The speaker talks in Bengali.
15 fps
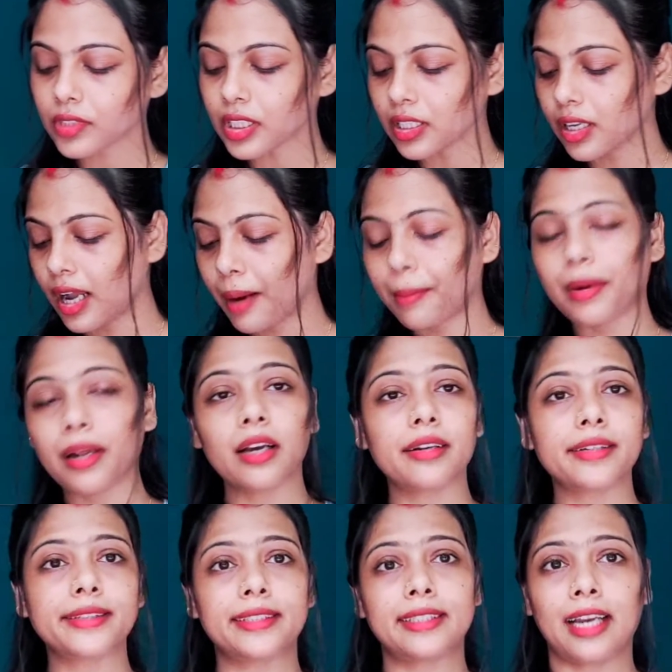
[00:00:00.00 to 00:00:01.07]
আমরা
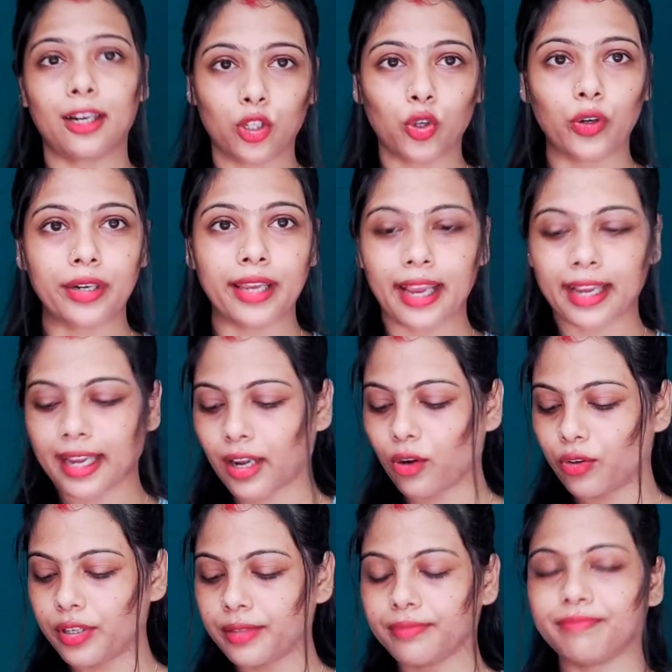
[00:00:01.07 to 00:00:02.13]
স্টার্ট করি এক এক করে
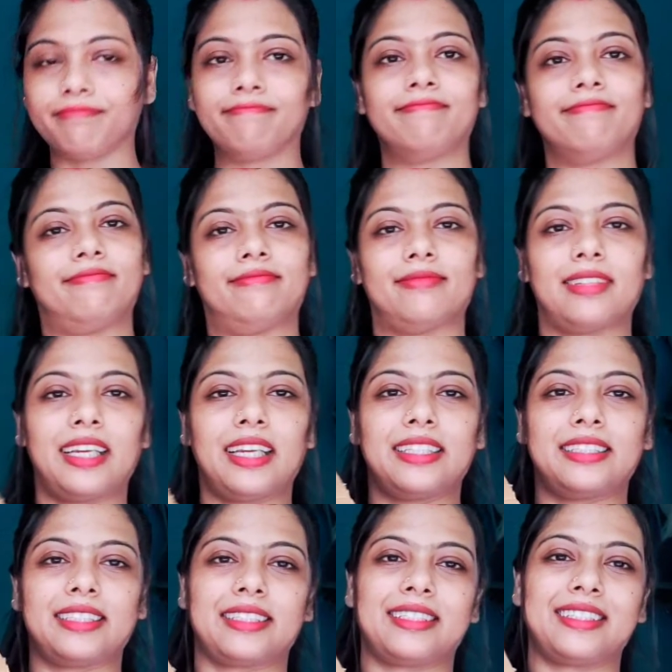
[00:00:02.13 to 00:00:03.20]
এই
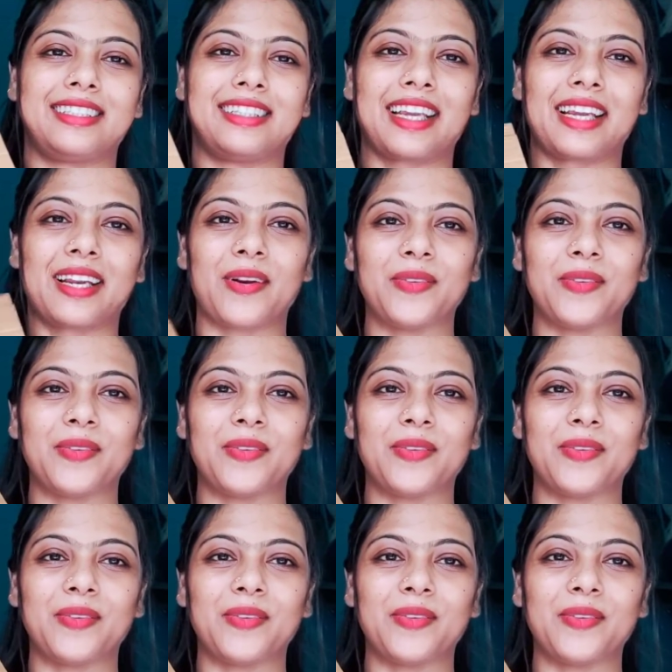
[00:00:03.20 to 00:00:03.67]
দেখে নাও